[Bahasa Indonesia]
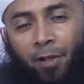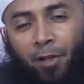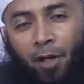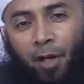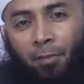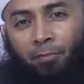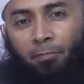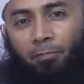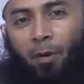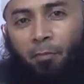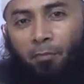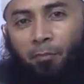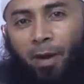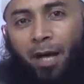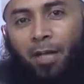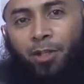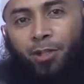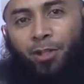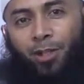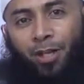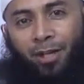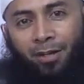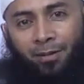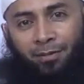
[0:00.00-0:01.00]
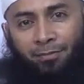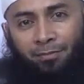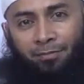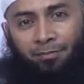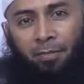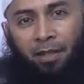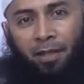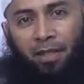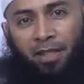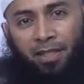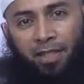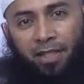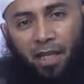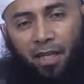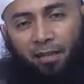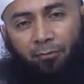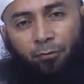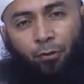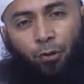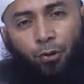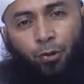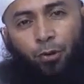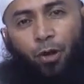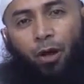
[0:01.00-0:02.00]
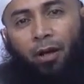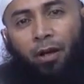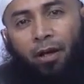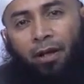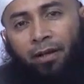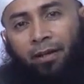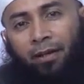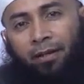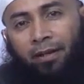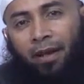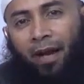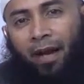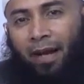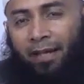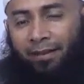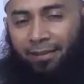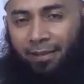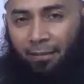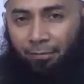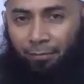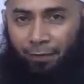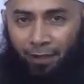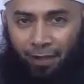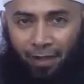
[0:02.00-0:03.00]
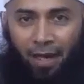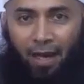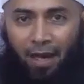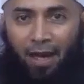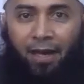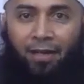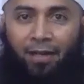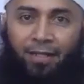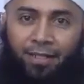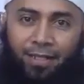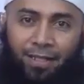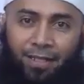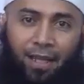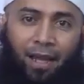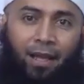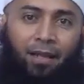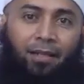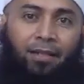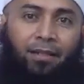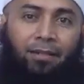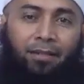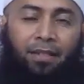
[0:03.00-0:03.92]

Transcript: membaca para salafus soleh yang hatam tiga hari sekali,